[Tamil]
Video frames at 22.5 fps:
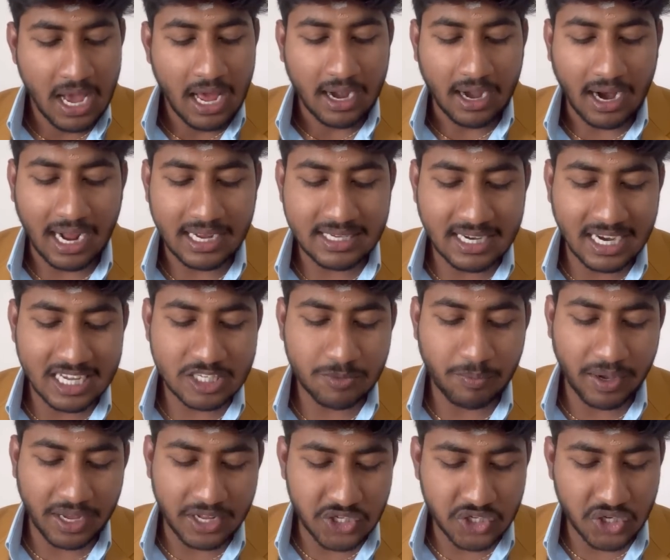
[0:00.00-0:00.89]

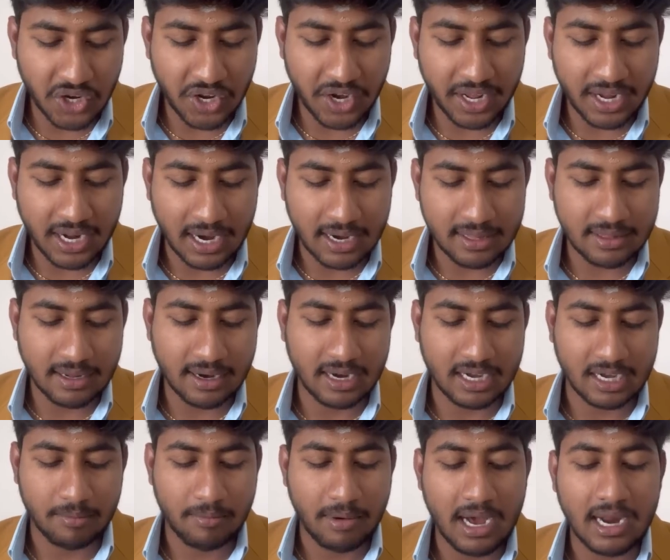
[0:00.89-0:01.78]
ராஜலட்சுமி இன்ஜினியரிங் அடுத்த
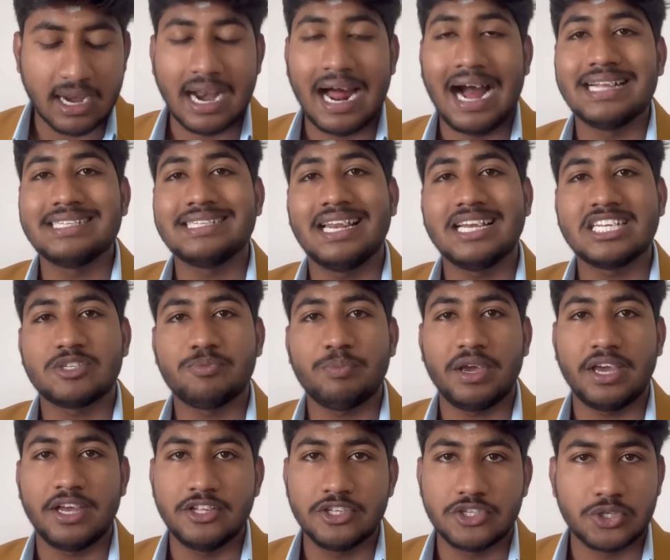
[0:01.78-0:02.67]
கட்டமா ராஜலட்சுமி
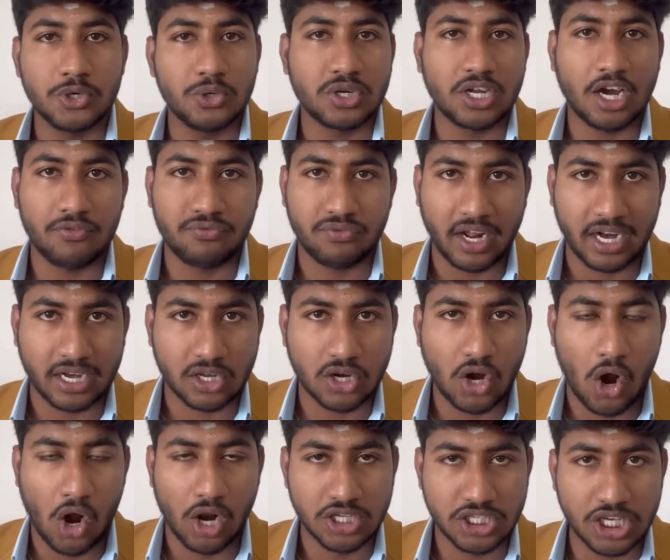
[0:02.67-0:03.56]
இன்ஸ்டியூட் ஆஃப்
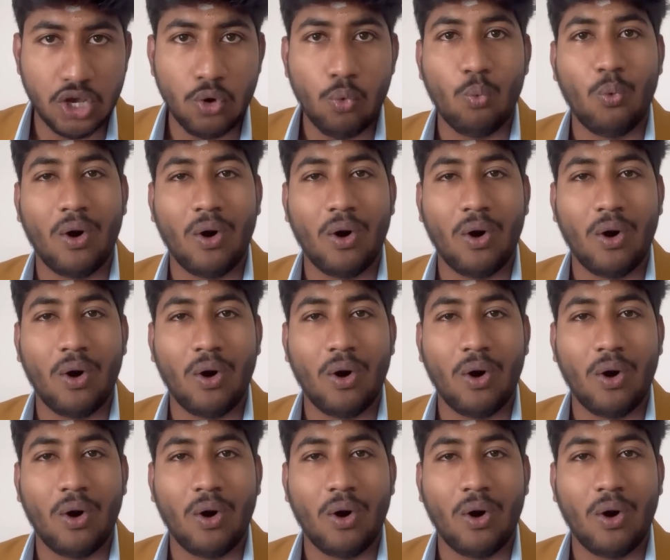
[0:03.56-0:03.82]
டெக்னாலஜி